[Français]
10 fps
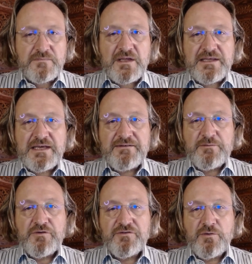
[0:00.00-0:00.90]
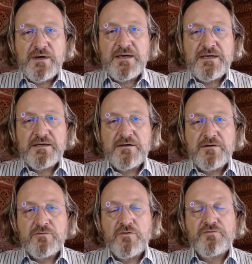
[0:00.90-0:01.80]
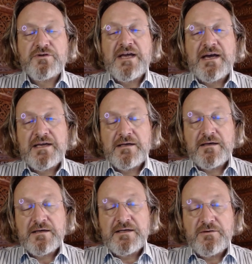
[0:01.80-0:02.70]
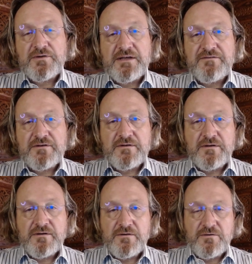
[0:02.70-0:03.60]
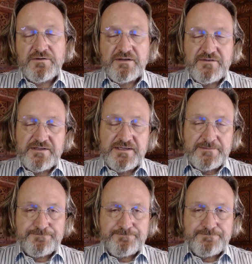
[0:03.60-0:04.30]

qui avaient besoin, ou en tout cas à, qui on, invitait,